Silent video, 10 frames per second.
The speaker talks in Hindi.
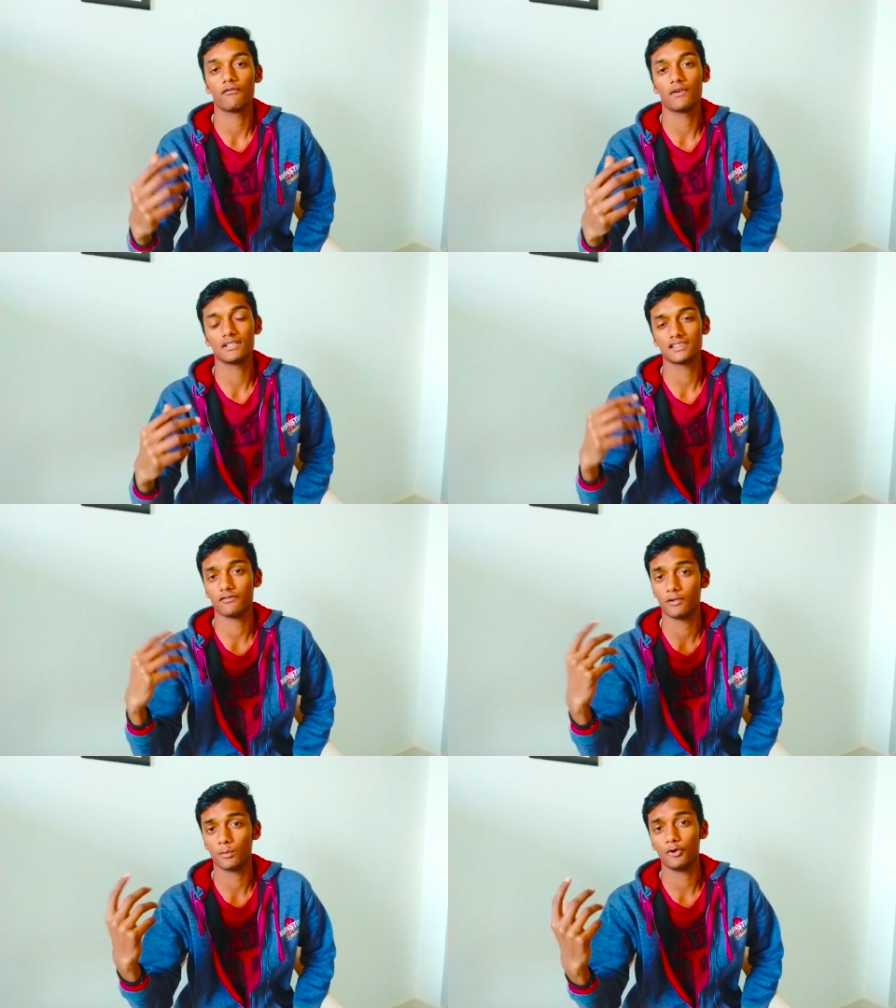1 से
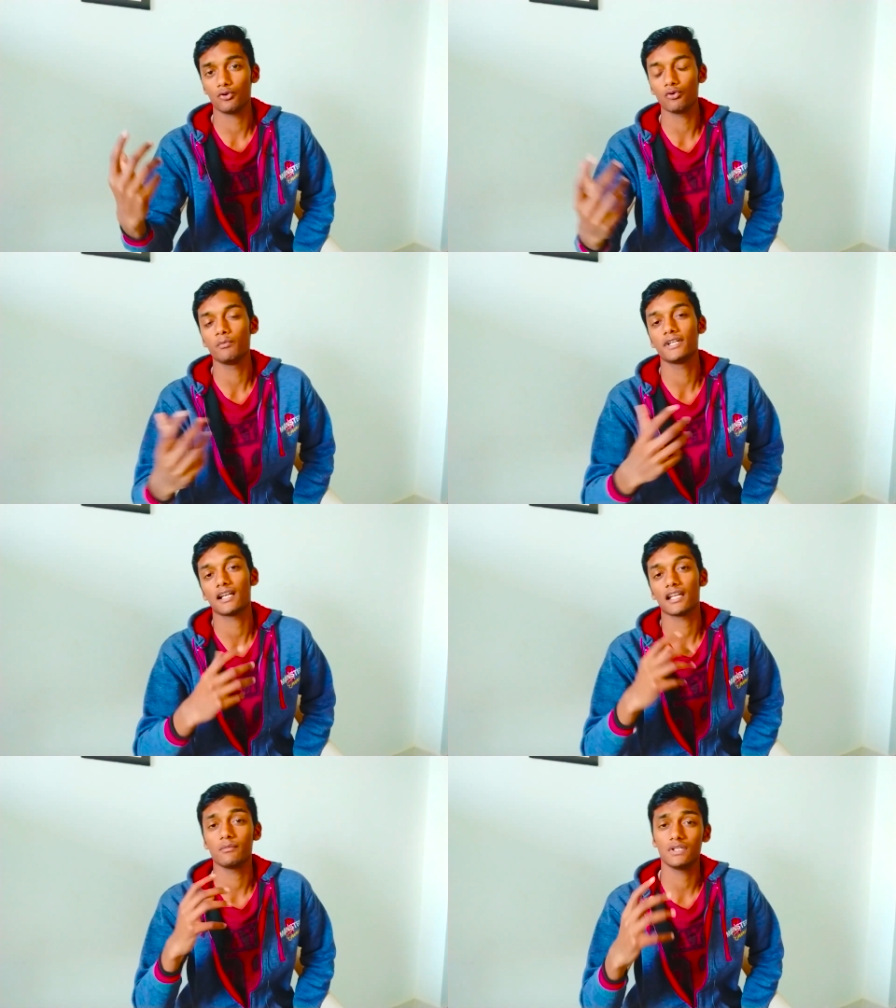1.2
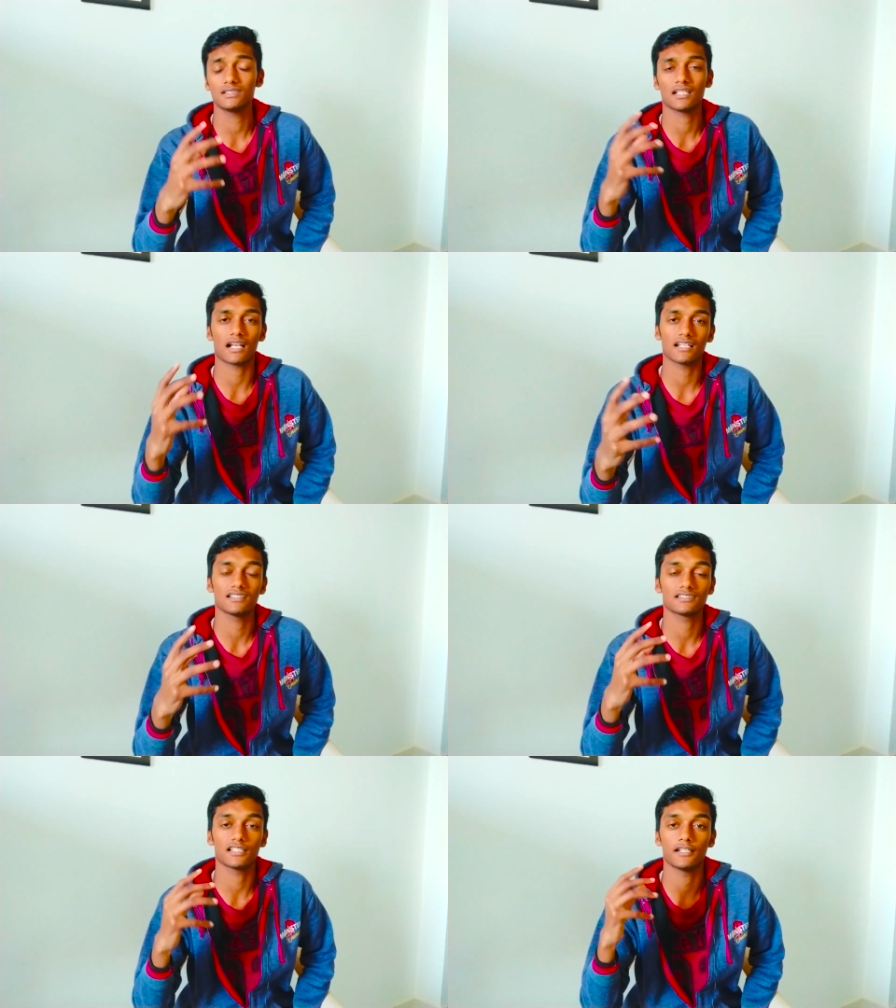मीटर के बीच रखा
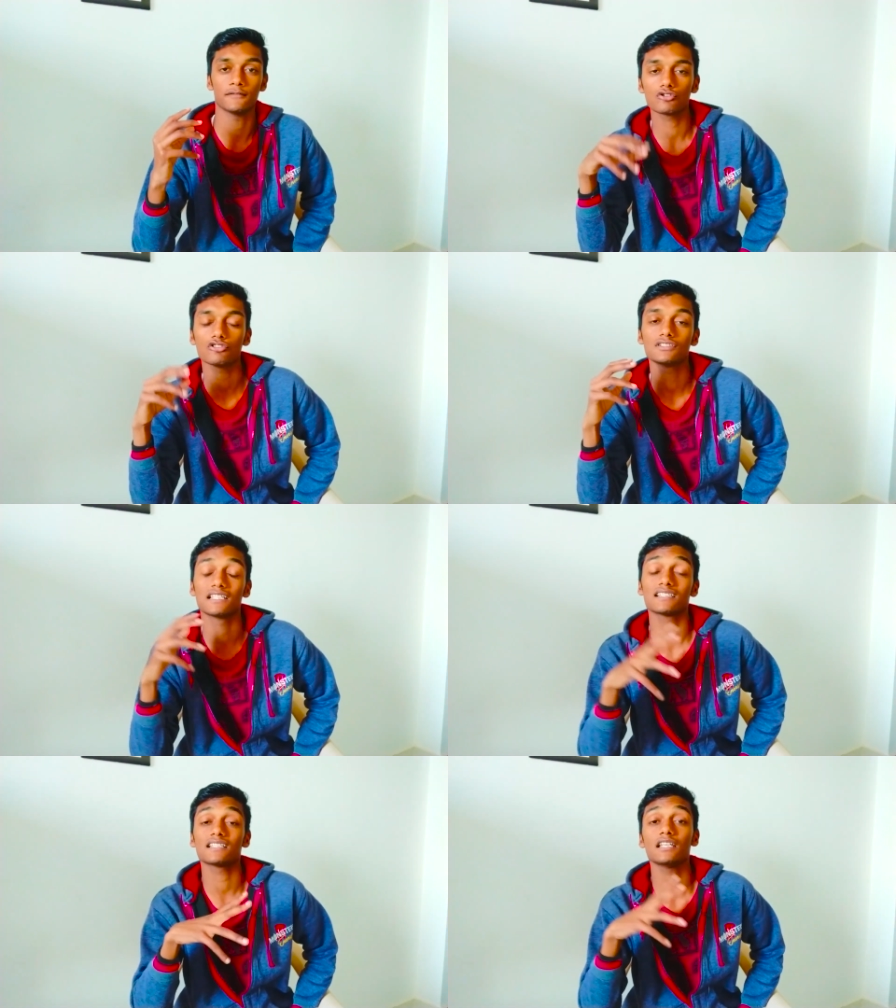जाता है दोस्तों
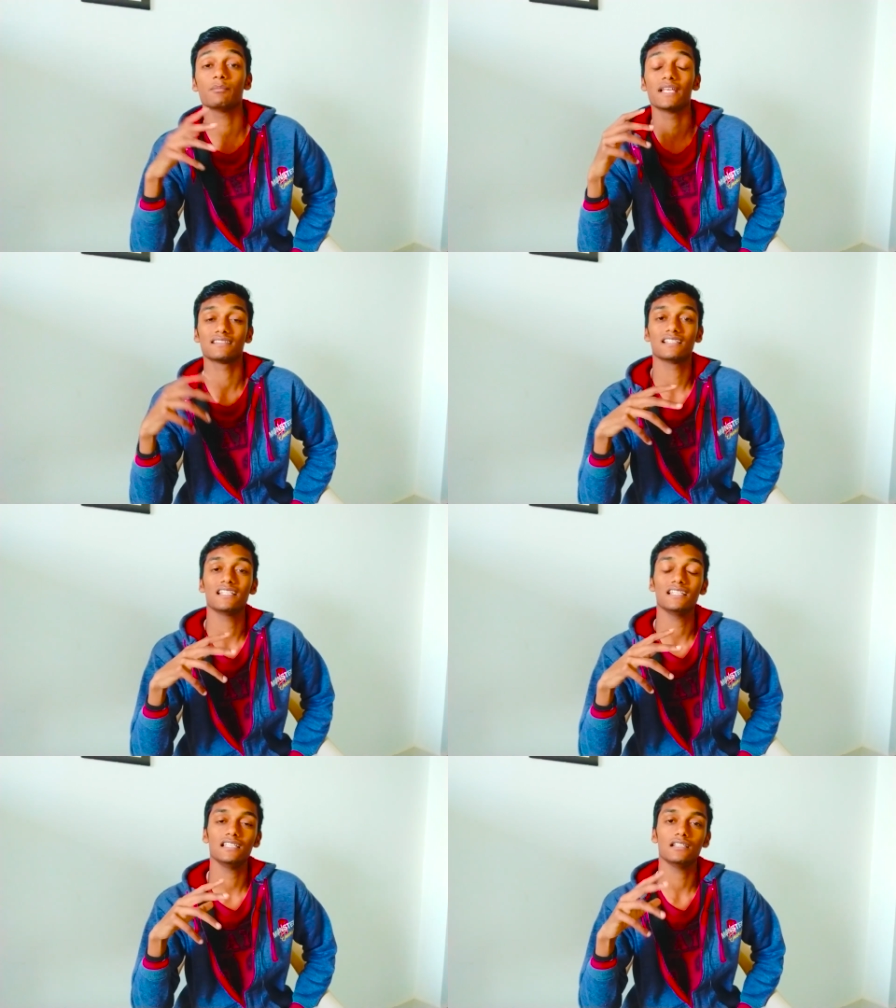जैसा कि ये मेसनरी